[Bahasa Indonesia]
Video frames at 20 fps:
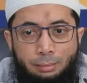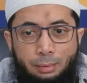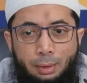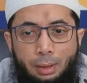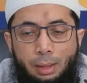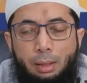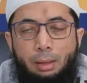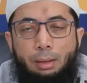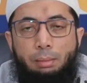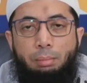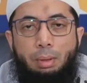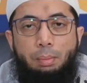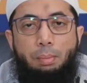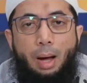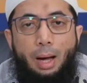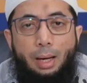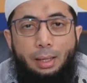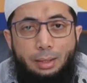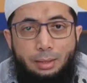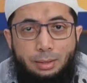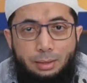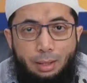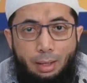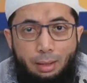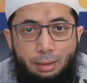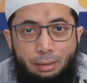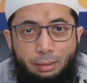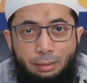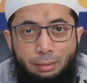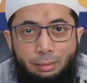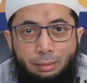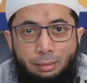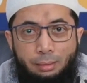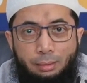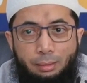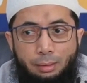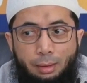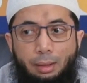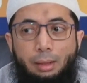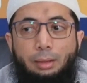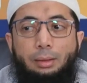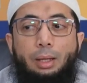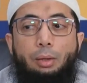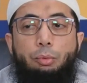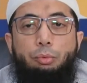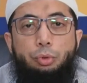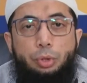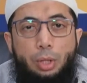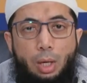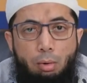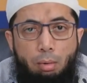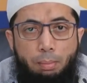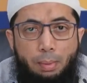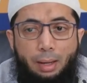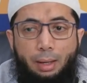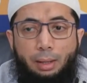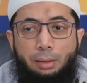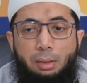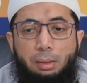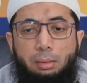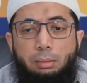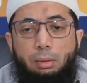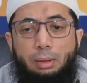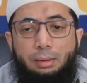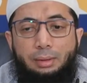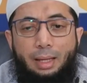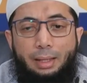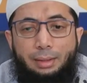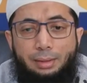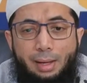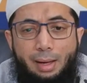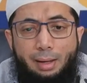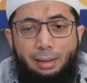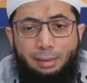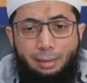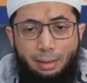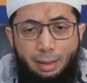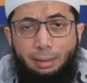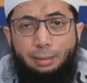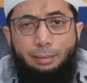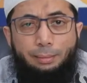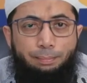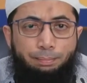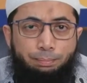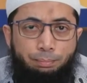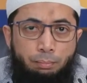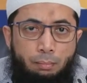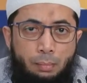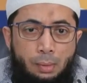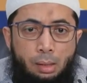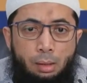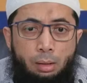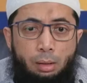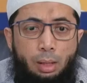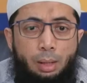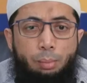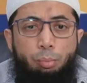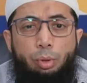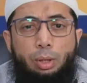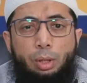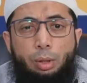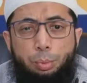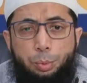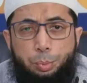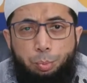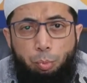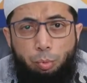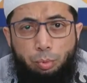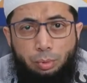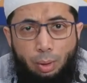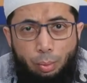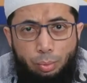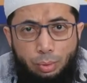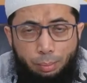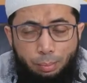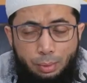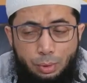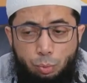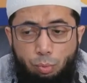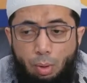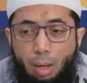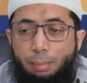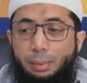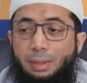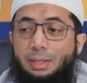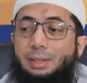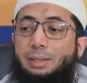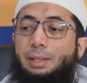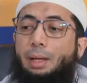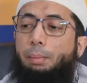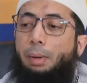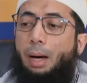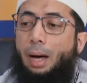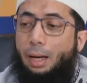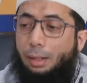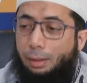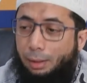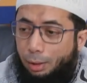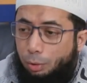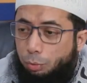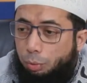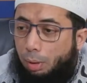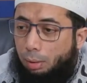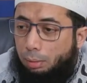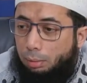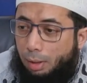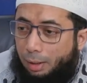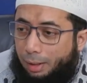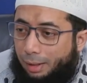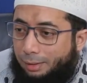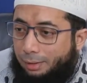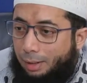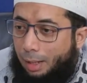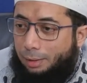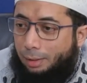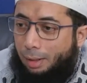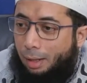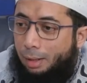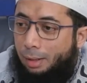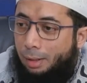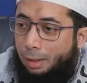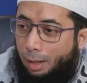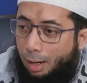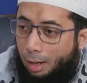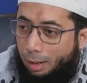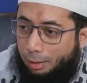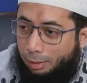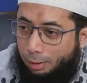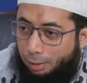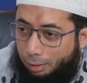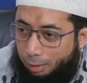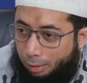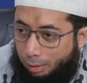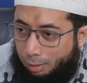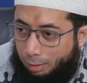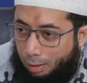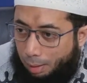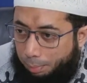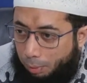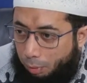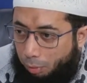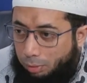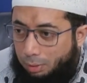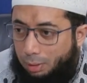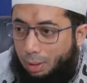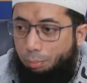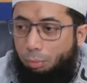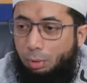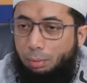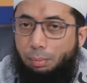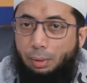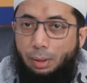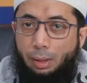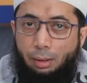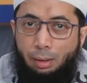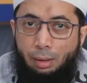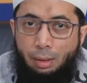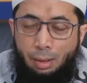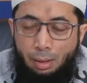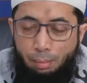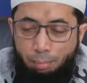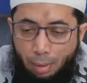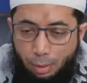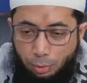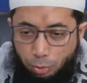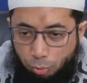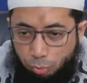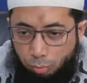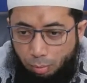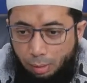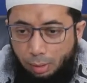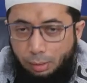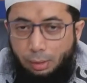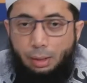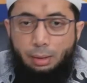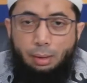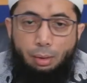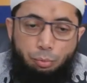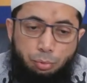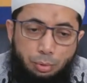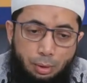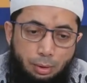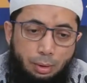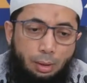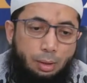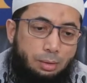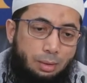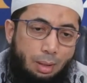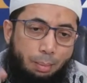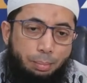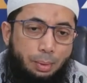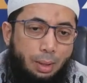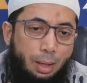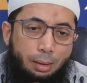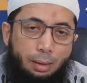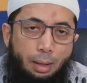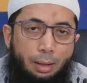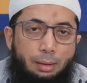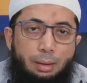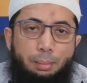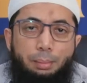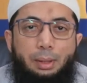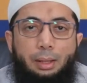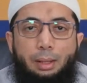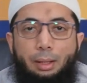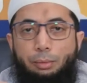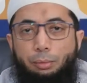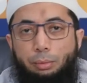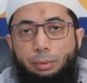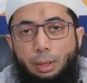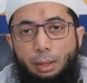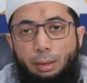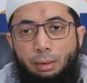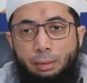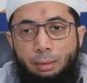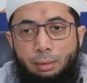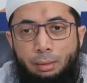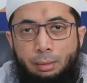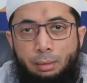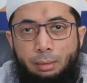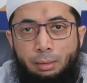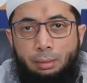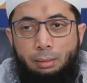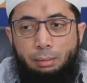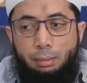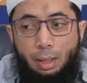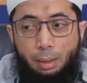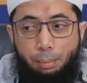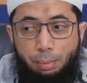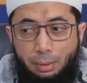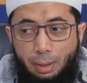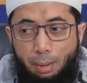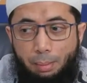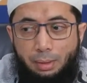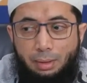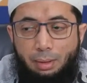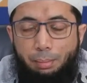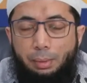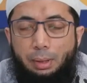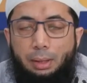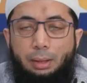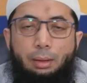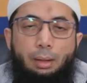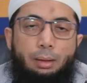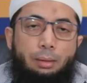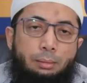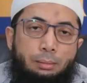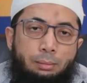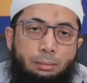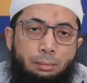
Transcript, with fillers: Ini berbahaya sekali. Ini tanggung jawab akan Allah tanyakan. Ibu hidup 10 tahun sama suami, setiap hari itu Allah akan tanya. Hari ini kenapa kau tidak buat begini, besok juga ditanya, lusa ditanya, sampai hari anda meninggal dunia. Dari pertama anda menikah.